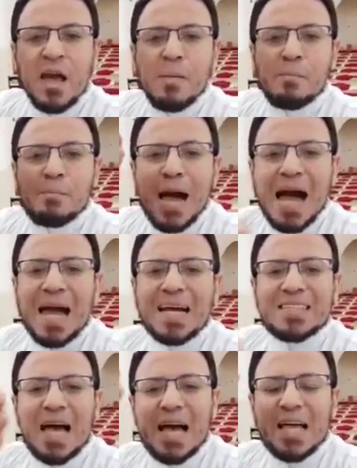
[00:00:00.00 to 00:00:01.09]

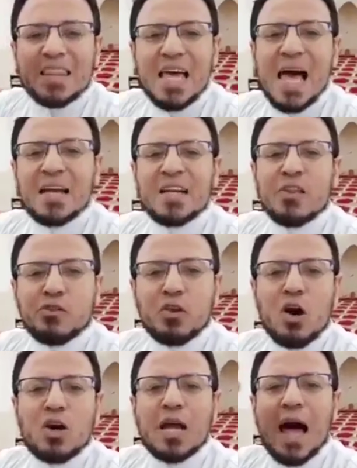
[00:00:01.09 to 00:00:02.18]
بعد أذان
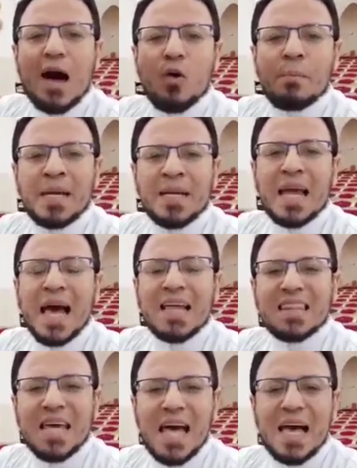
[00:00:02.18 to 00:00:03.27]
الظهر أو من
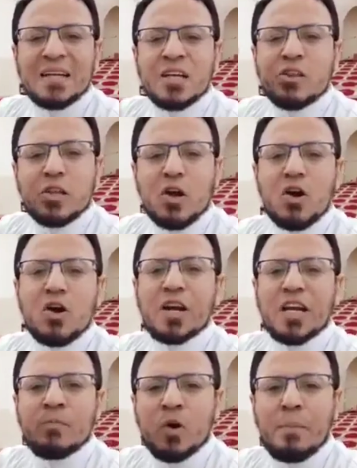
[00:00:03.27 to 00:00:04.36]
أذان
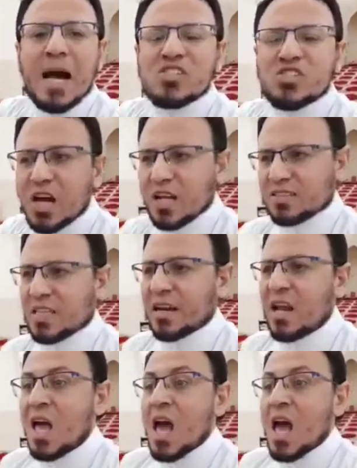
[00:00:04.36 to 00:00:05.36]
الظهر مباشرة